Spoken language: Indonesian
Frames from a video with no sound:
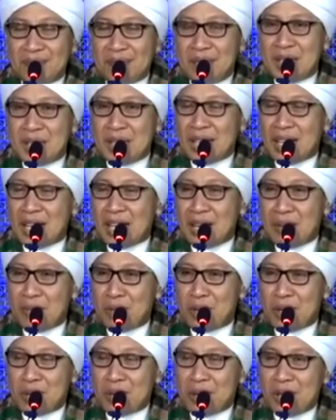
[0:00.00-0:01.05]
mintakan
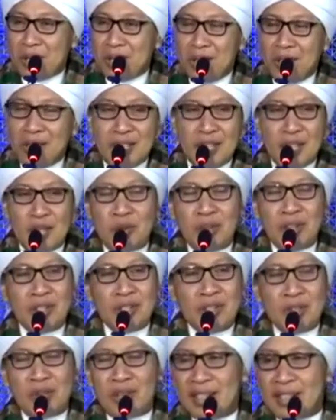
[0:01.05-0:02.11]
ampun kepada Allah yang kedua
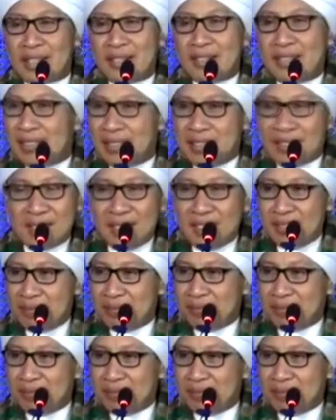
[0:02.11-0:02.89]
adalah doakan selesai